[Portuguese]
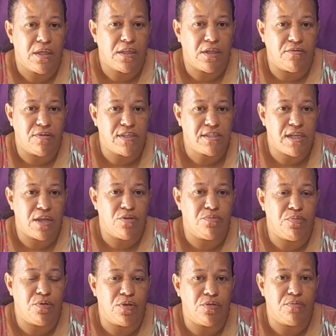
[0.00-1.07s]
Então vai sair um
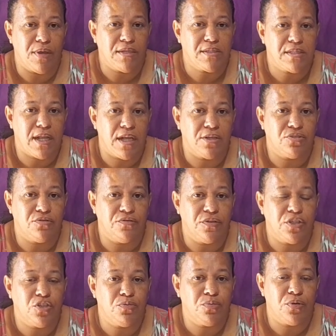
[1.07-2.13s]
pouquinho mais tarde o
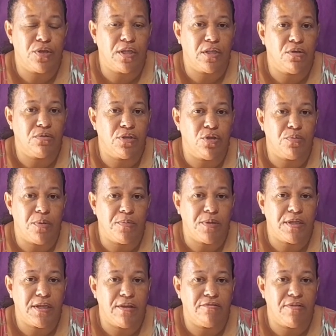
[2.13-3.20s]
vídeo, porque não deu para
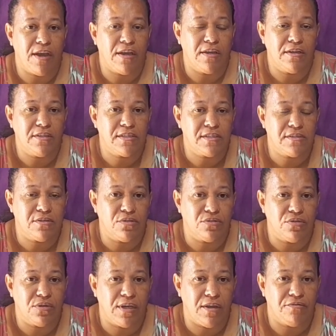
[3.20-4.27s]
mim gravar antes, então eu
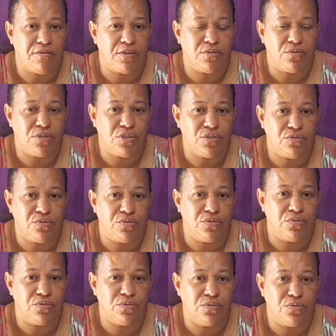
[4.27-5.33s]
tô gravando hoje no,
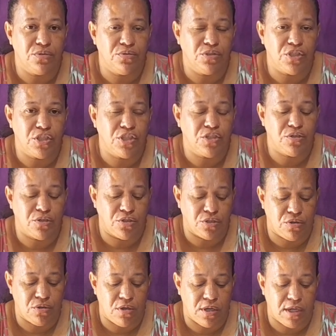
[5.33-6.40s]
no, no dia de, de,
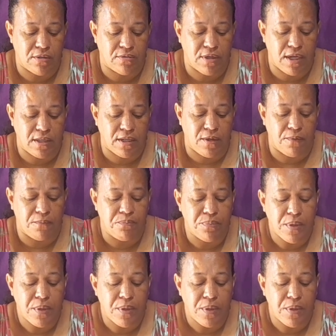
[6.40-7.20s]
colocar no canal.